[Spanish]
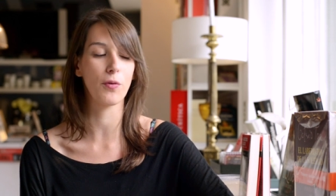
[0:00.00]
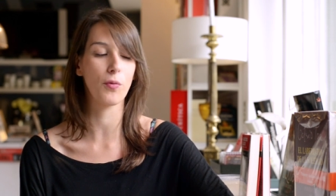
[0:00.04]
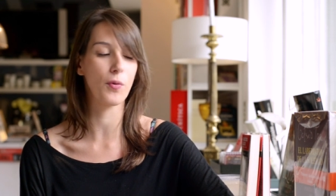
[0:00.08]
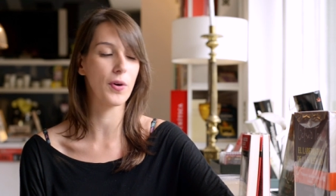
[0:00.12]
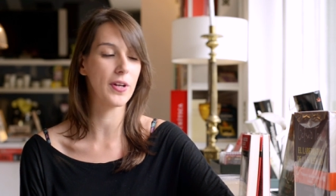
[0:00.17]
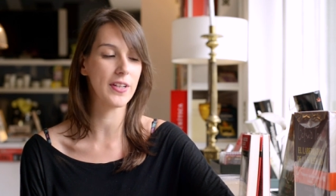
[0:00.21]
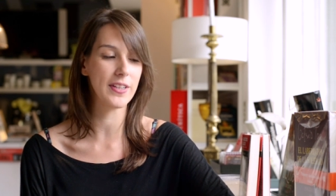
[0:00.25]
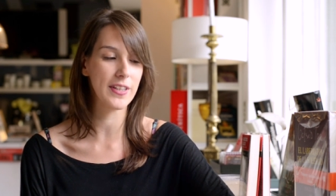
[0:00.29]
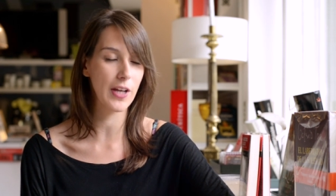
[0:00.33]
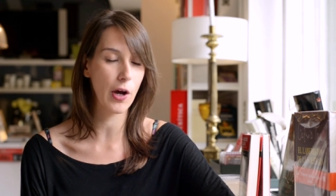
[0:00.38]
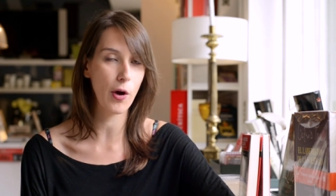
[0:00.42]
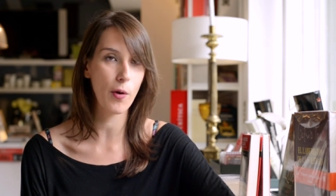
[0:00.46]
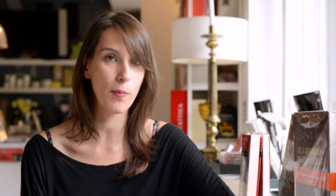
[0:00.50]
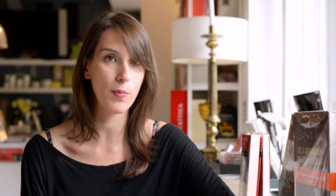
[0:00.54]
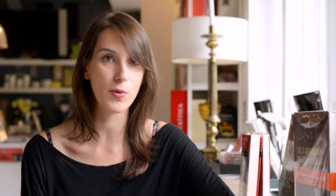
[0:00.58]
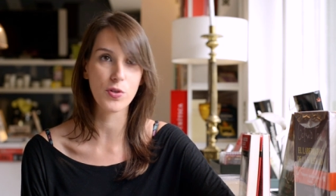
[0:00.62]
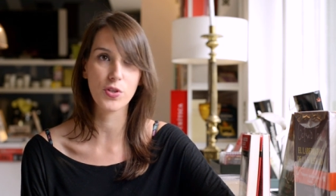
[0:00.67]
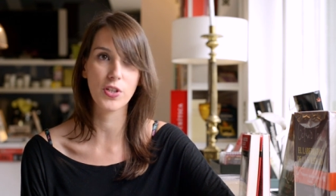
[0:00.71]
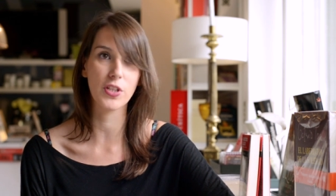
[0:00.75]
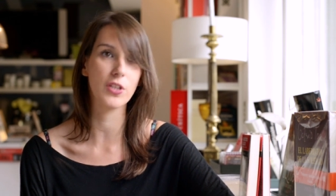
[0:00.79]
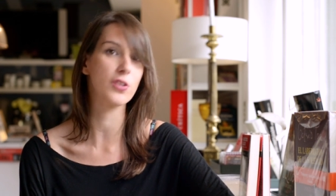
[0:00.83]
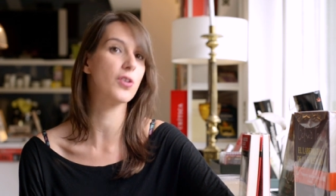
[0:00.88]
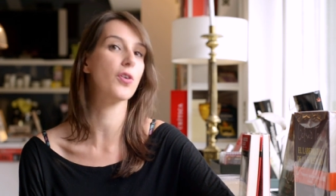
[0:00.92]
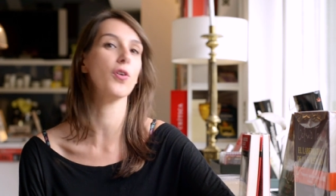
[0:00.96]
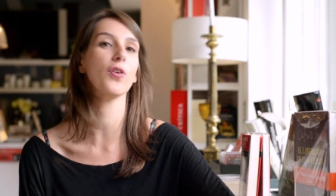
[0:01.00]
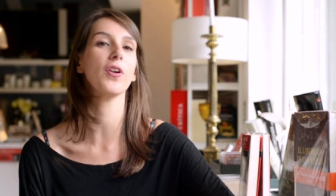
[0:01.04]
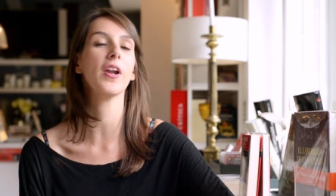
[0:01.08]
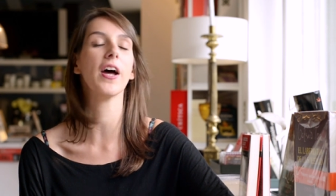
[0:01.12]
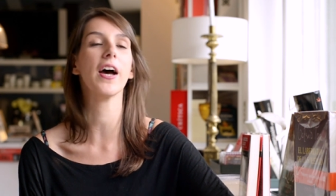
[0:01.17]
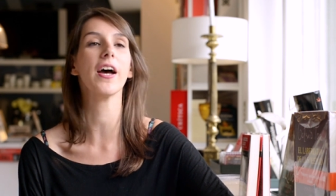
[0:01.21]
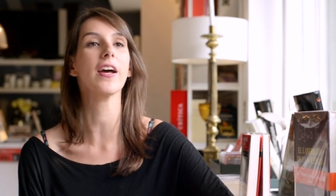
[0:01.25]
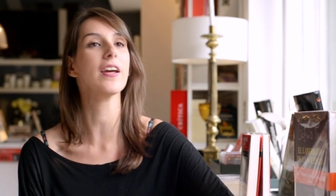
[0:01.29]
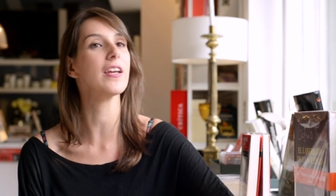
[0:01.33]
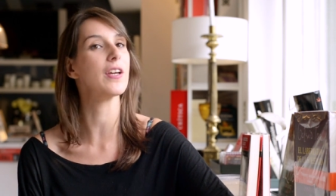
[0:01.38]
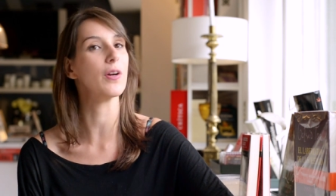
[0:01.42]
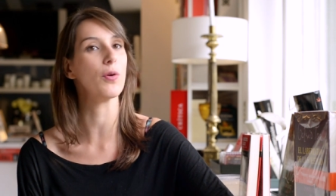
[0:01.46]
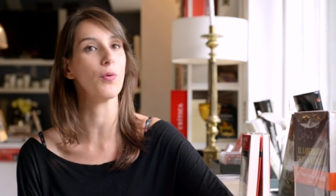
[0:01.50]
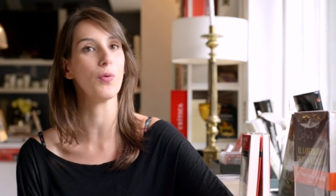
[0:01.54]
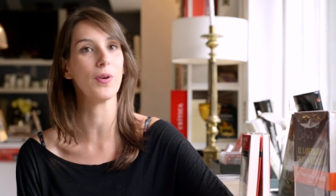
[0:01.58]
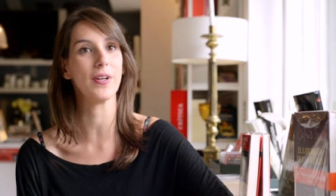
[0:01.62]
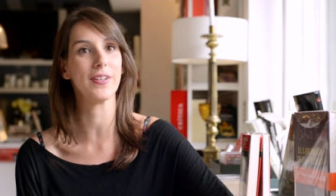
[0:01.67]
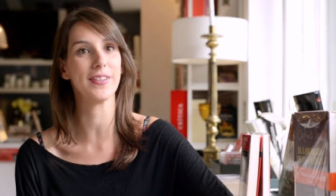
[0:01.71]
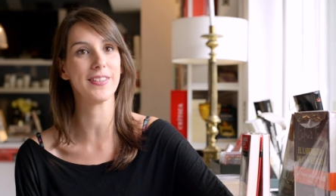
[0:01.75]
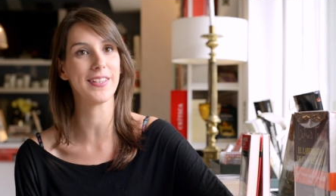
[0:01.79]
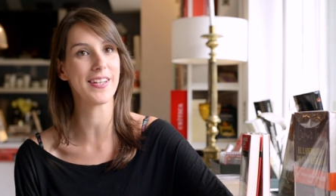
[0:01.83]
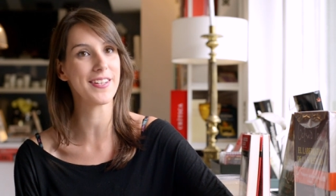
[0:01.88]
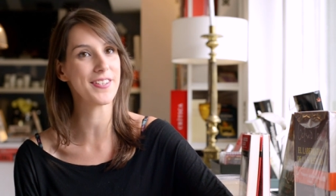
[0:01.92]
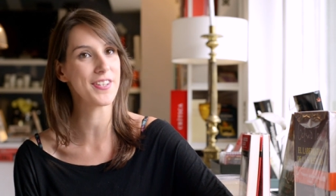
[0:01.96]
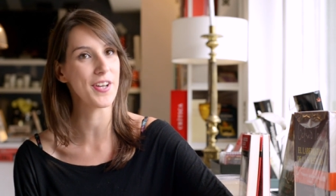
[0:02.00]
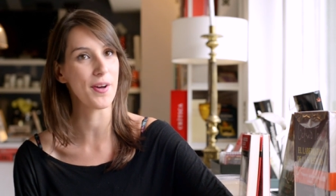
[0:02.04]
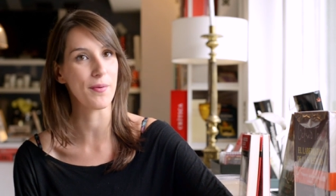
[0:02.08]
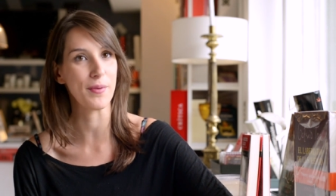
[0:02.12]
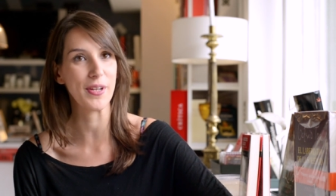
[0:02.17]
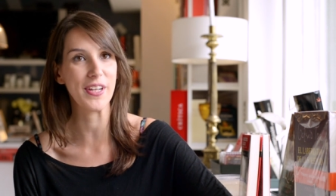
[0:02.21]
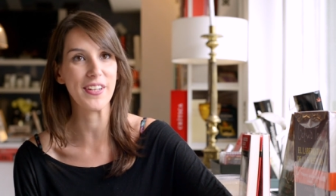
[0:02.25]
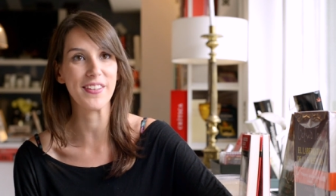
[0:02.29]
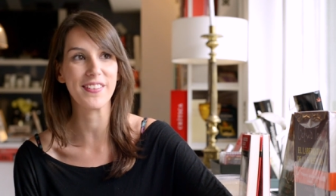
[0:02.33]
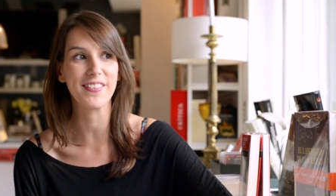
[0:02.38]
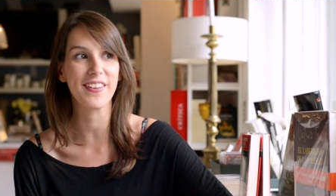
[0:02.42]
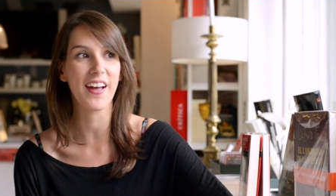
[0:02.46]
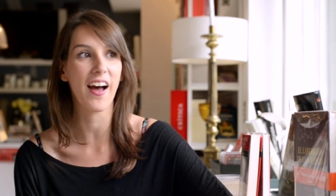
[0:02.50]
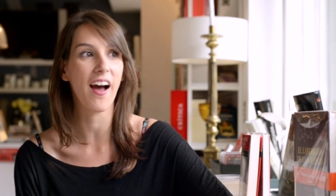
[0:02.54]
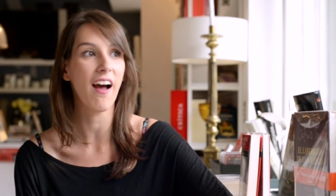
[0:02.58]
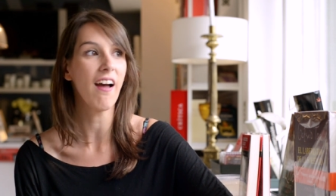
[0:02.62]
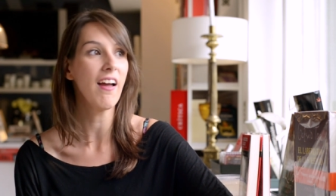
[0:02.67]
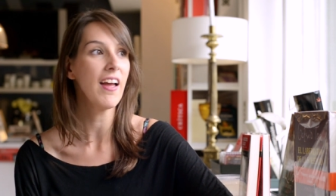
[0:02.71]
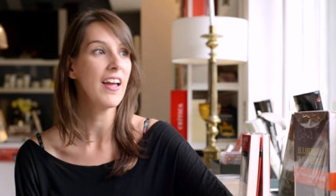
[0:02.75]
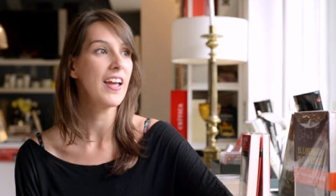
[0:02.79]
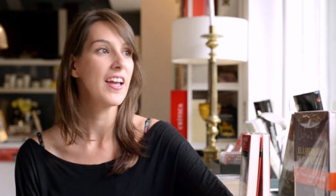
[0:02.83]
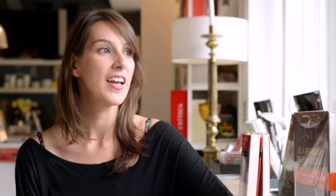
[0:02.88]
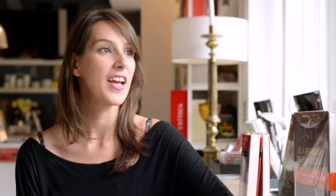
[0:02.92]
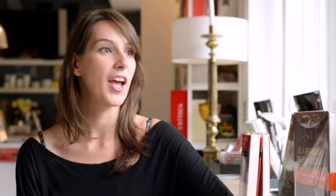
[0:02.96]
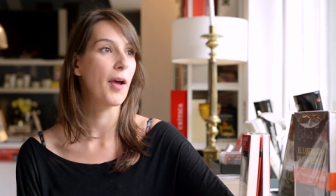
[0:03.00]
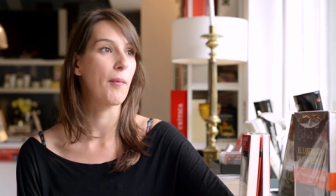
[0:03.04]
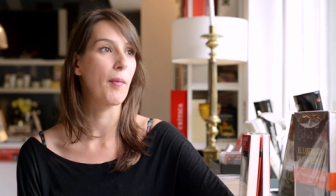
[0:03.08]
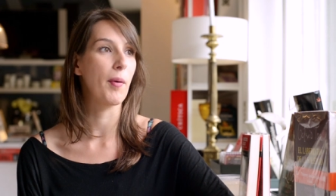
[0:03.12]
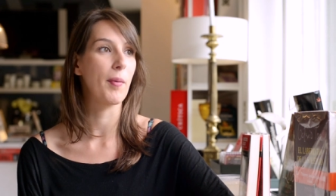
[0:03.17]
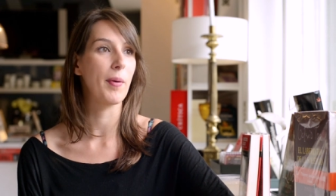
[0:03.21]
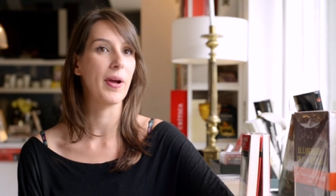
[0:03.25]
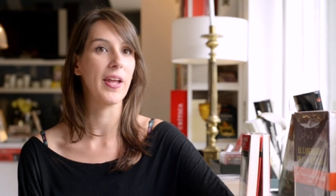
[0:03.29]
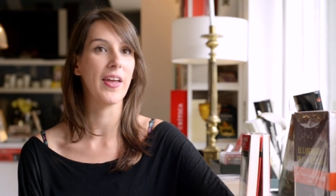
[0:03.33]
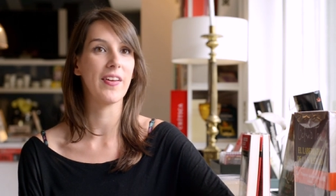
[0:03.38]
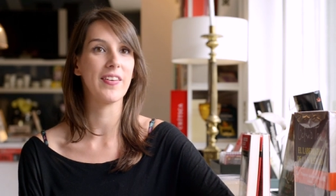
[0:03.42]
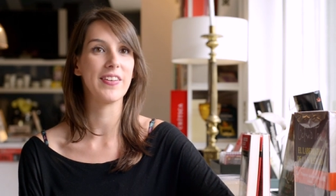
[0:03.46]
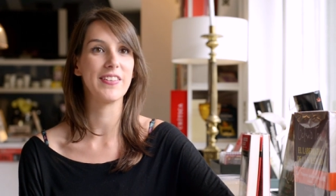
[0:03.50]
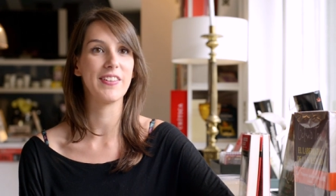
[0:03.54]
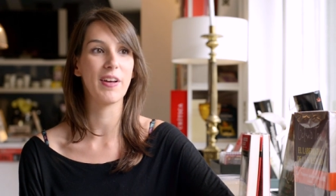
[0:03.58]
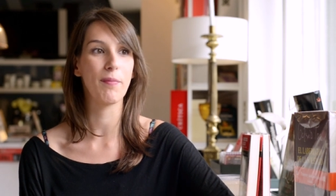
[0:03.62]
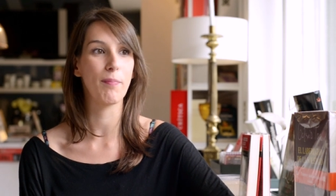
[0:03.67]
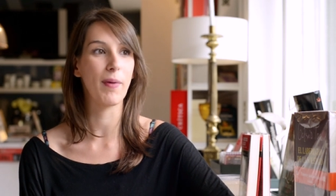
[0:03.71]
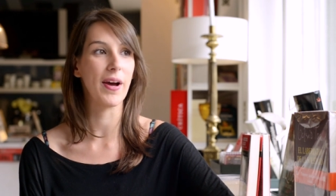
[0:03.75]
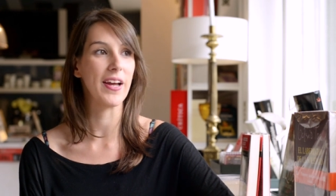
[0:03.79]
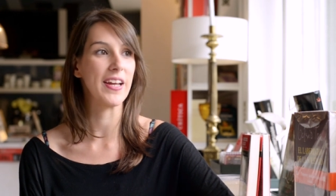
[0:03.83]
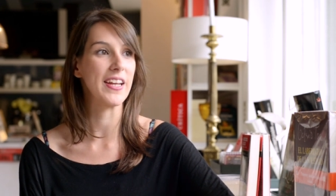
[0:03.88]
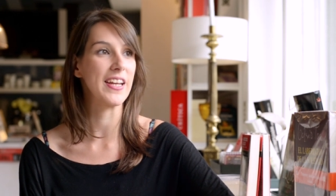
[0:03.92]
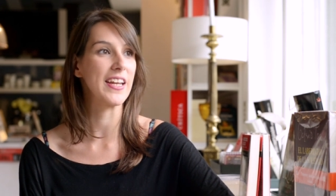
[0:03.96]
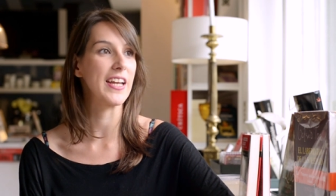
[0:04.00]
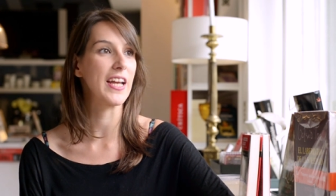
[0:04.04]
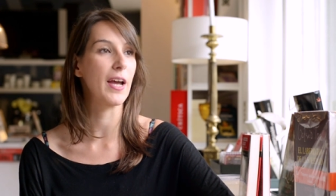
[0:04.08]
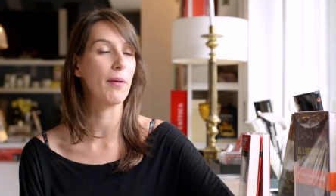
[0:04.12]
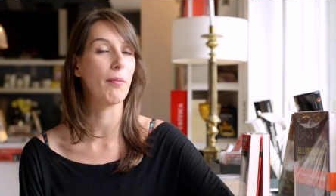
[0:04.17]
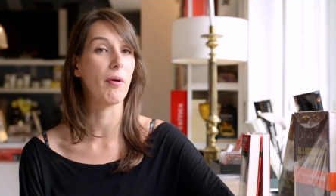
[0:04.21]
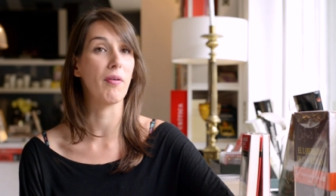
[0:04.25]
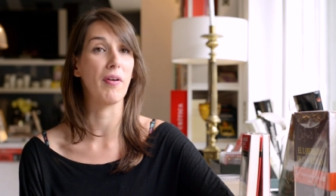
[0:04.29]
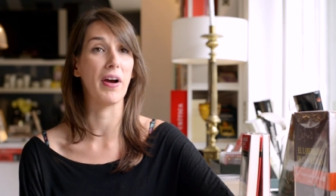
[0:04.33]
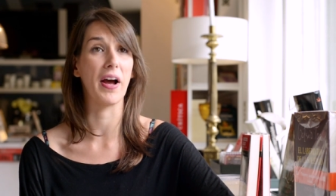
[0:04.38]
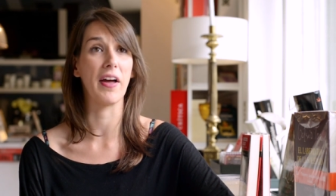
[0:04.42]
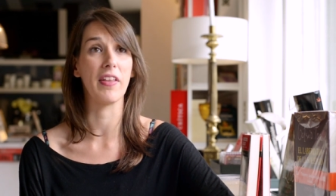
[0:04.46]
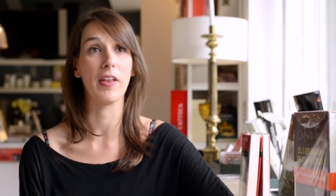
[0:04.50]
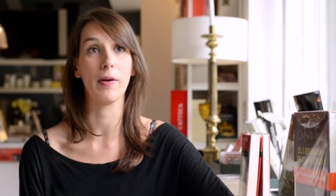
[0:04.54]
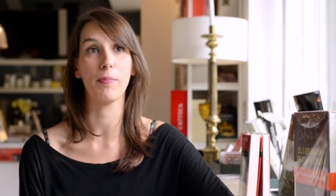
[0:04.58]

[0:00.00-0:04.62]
cuentas opositoras y cuentas chavistas, que me vaya de este país, que me van a